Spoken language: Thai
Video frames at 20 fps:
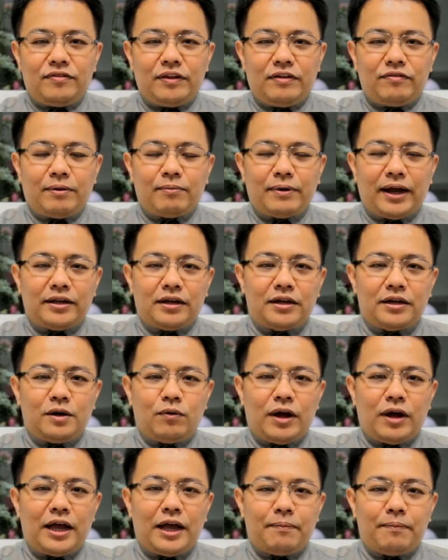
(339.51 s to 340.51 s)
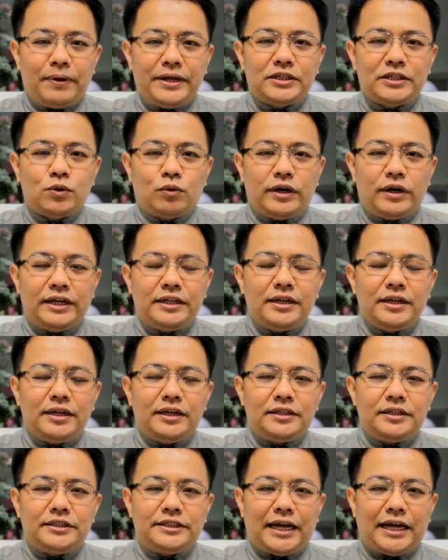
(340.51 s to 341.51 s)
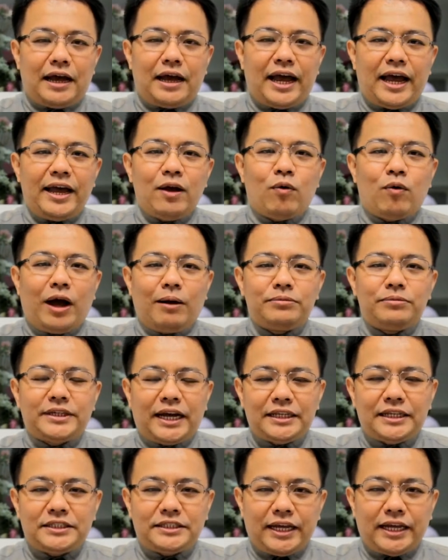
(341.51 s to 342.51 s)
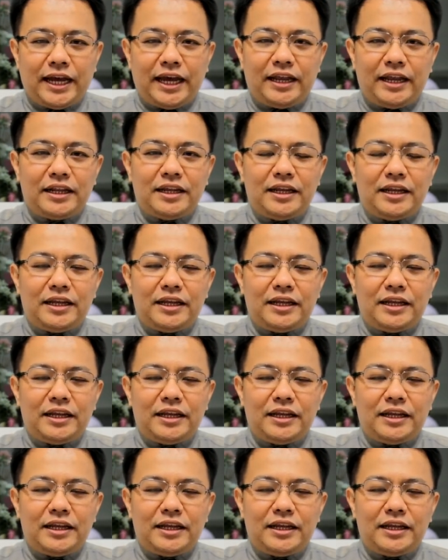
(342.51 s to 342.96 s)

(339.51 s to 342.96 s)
สิ่งสำคัญก็คือว่าพระเยซูคริสต์จะให้ความชัดเจน